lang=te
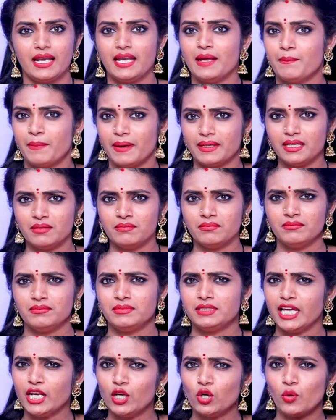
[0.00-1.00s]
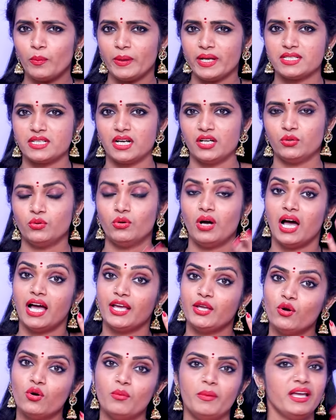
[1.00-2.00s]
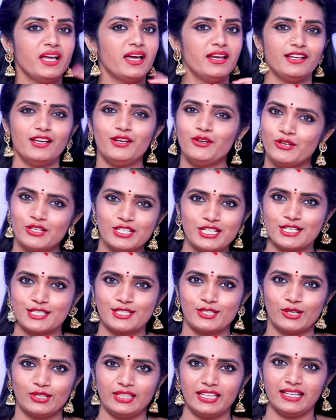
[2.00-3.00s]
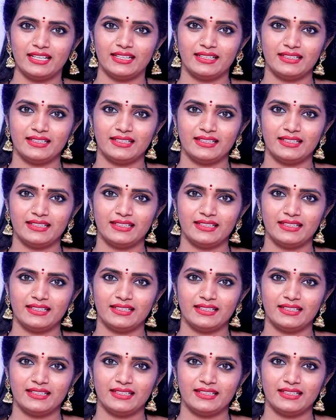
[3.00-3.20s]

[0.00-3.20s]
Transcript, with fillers: అనే పదం తెలుగు ప్రజలను అయోమయానికి గురి చేస్తోంది